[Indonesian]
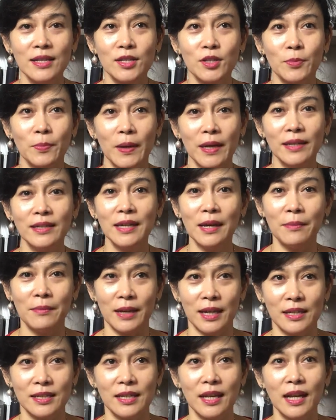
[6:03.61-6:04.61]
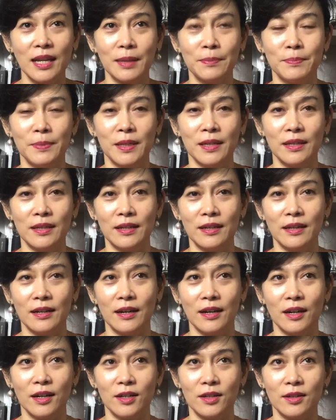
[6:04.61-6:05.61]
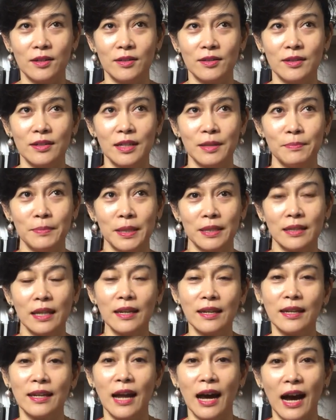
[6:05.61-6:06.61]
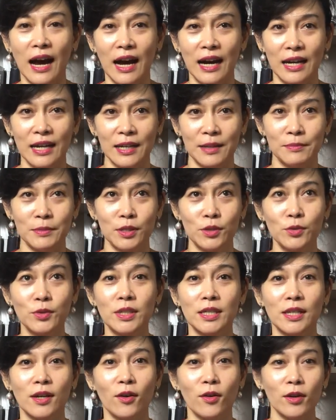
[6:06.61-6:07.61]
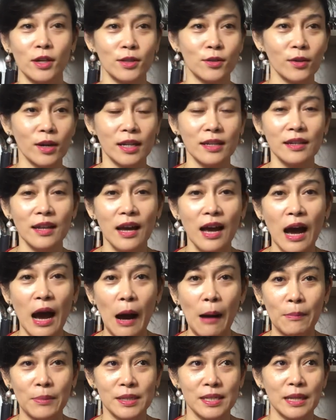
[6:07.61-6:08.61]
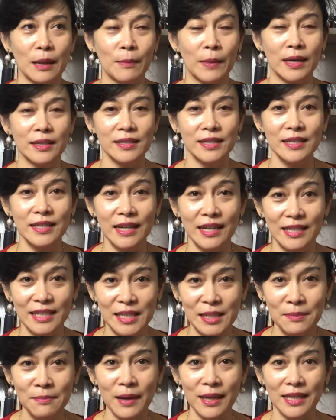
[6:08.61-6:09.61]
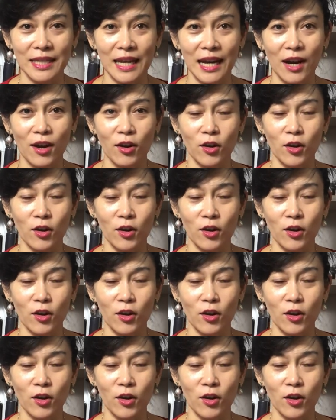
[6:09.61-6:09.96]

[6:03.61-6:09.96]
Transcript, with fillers: Supaya dia merasa lebih uh, lebih tenang, lebih suci. Kalau itu kan hampir sama aja dengan jimat ya.